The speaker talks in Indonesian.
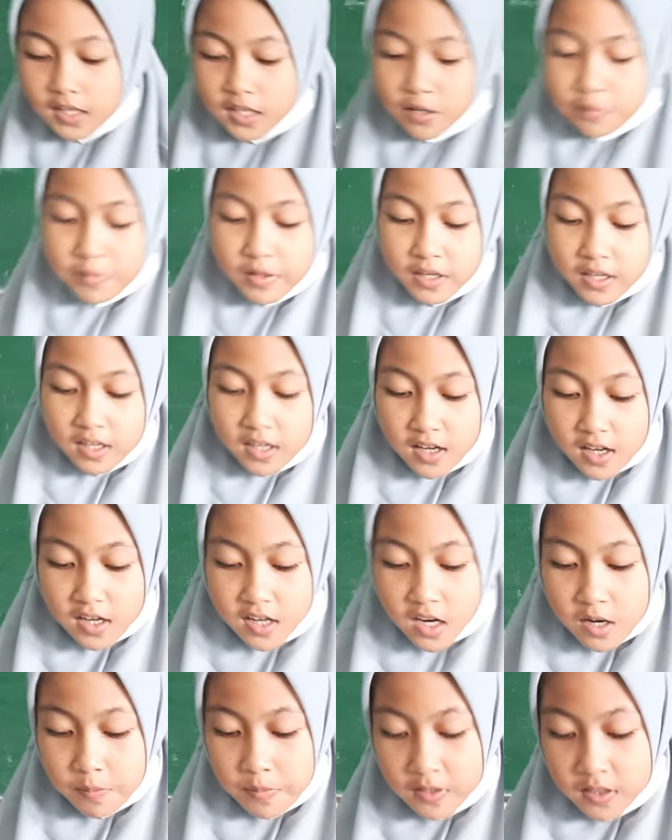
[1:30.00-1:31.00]
demikian
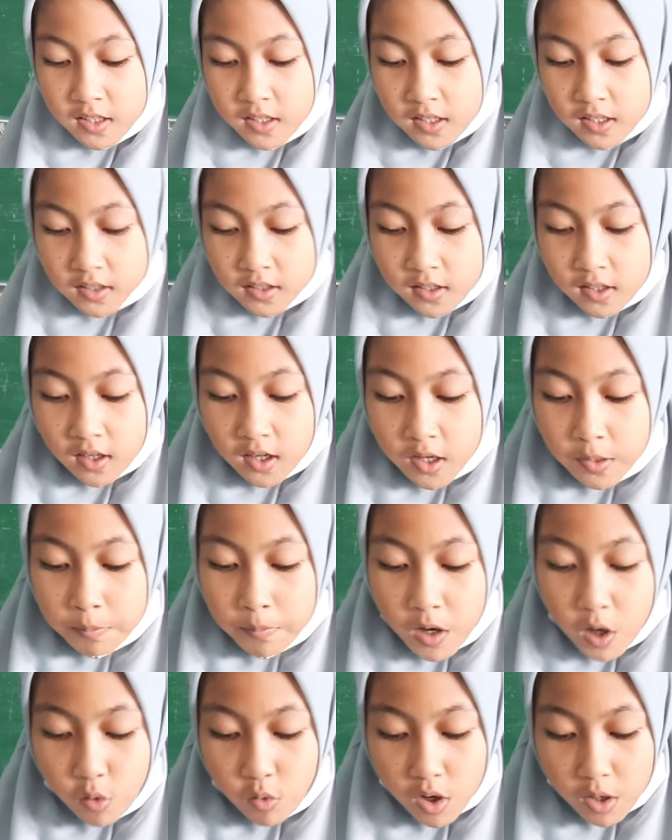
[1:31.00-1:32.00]
dapat dikatakan
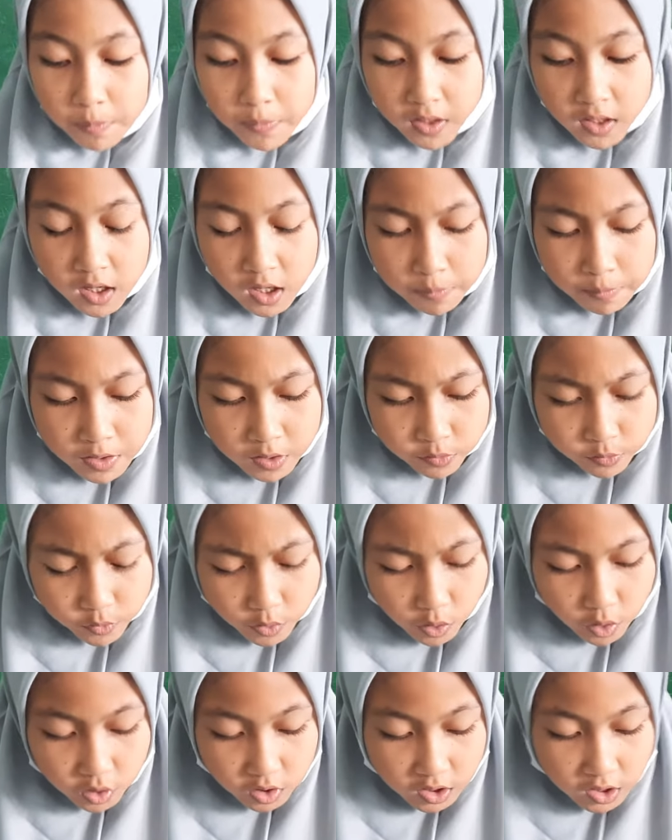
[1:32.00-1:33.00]
bahwa menggambar
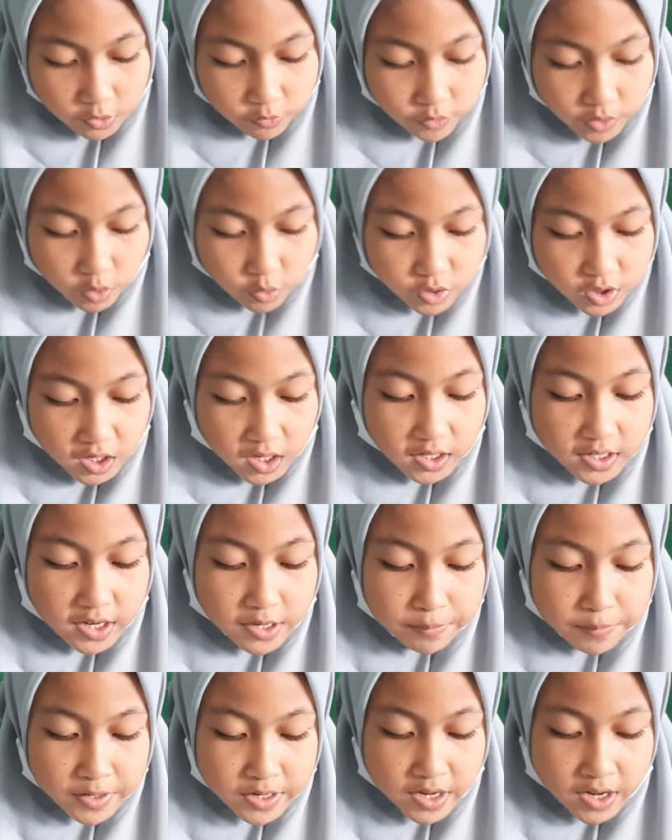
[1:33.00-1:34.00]
flora, fauna, dan
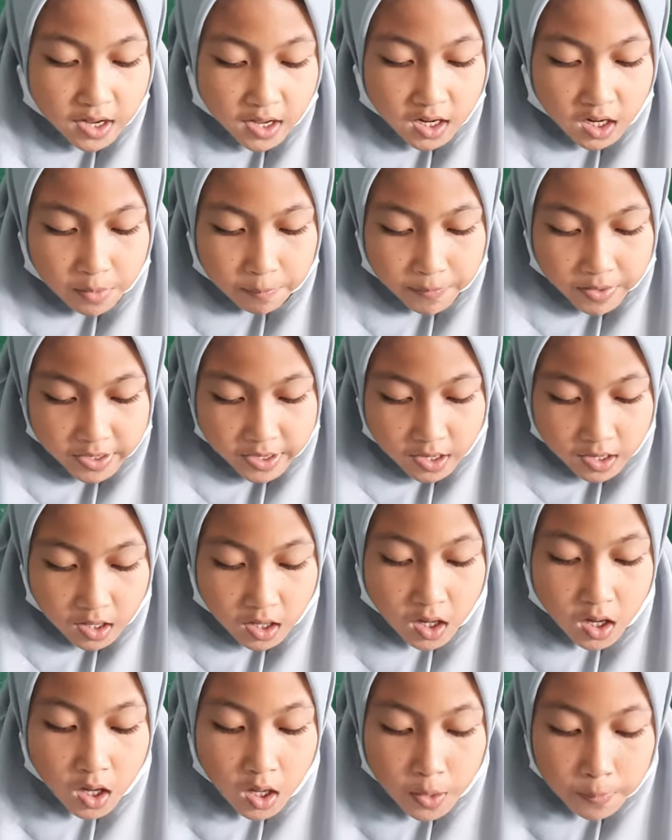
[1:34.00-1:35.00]
benda alam adalah
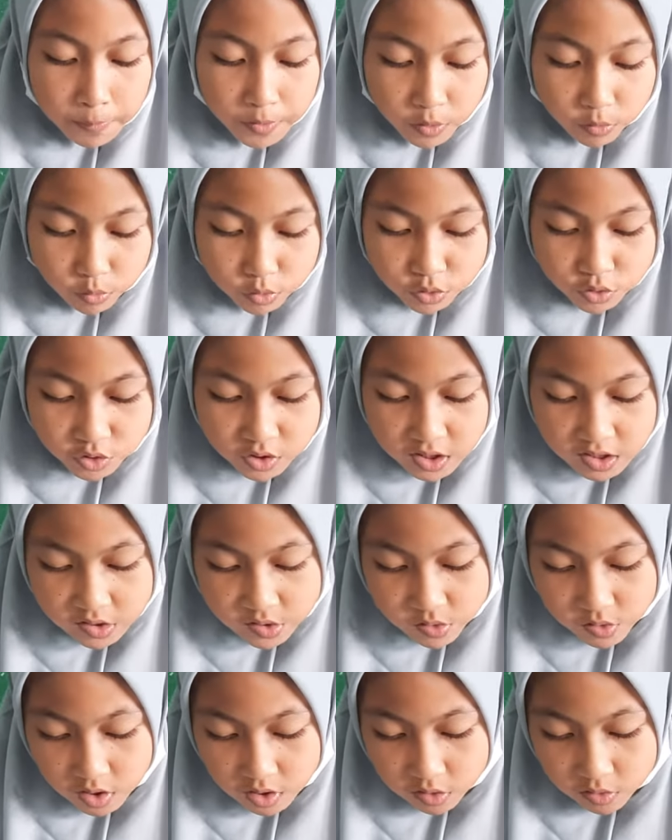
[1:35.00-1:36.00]
perwujudan
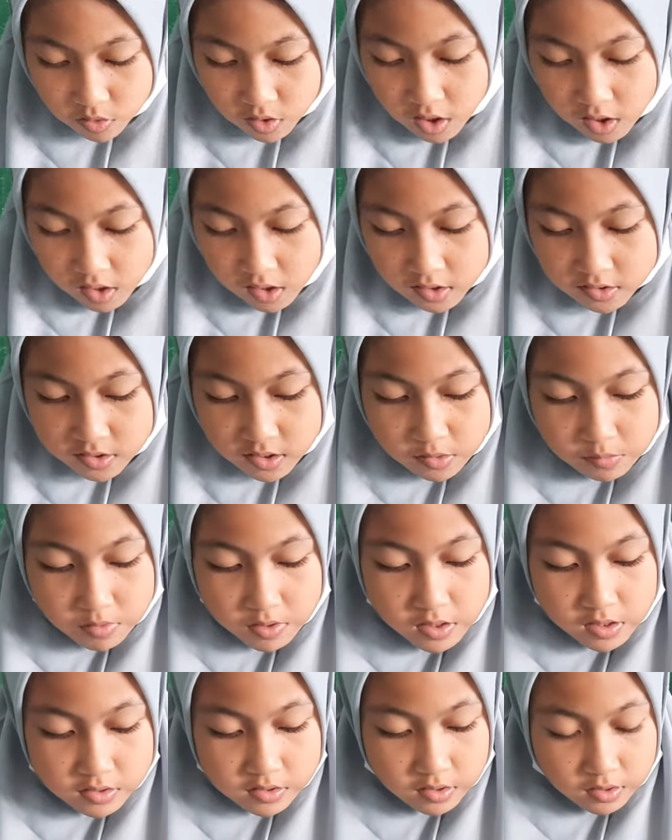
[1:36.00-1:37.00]
suatu gagasan
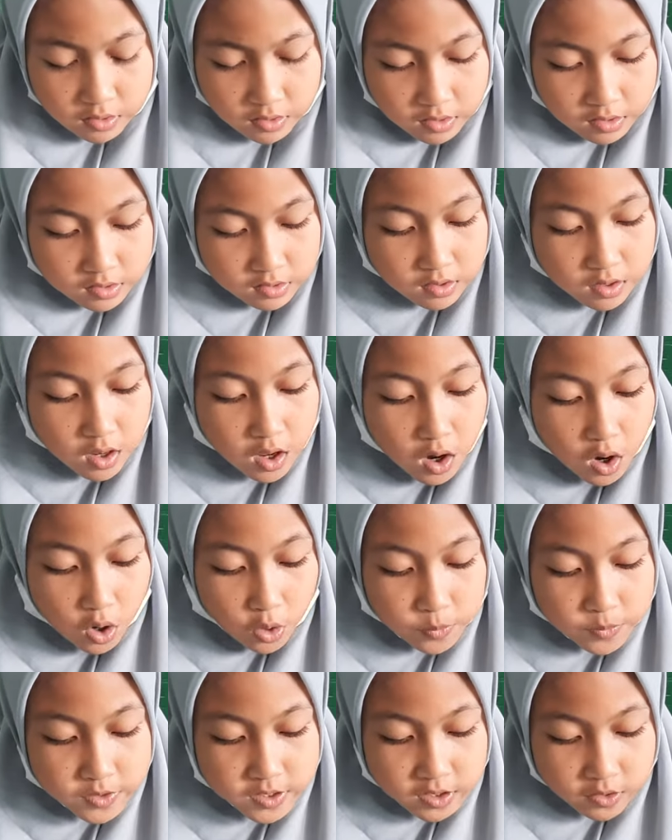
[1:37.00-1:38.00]
berdasarkan
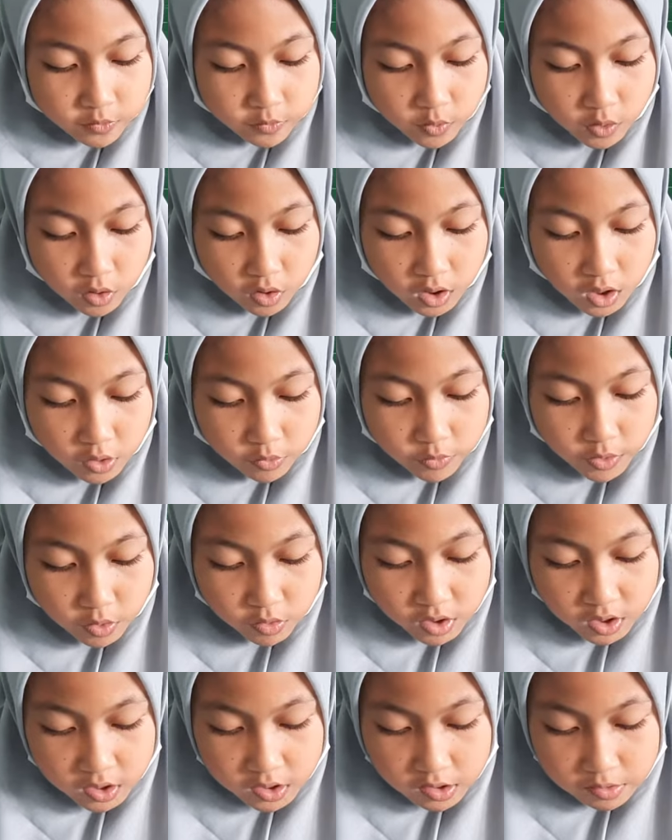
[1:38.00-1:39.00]
objek flora,
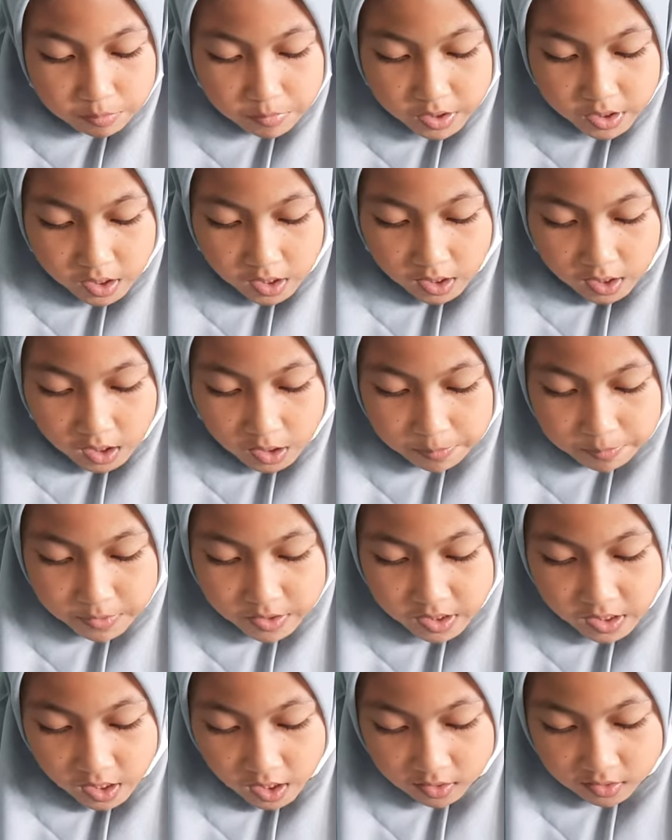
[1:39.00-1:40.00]
fauna, dan benda alam
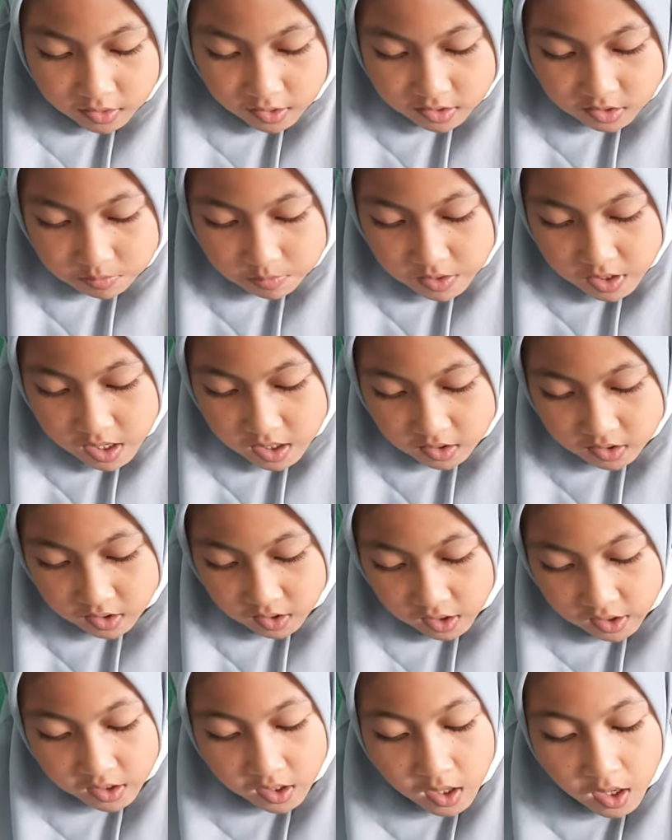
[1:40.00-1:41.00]
di atas bidang
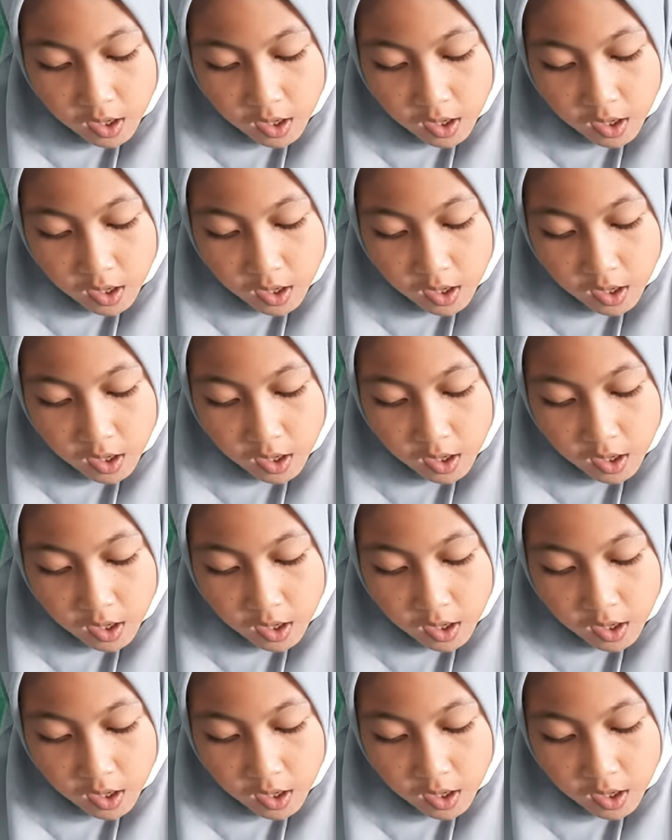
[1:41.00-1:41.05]
dengan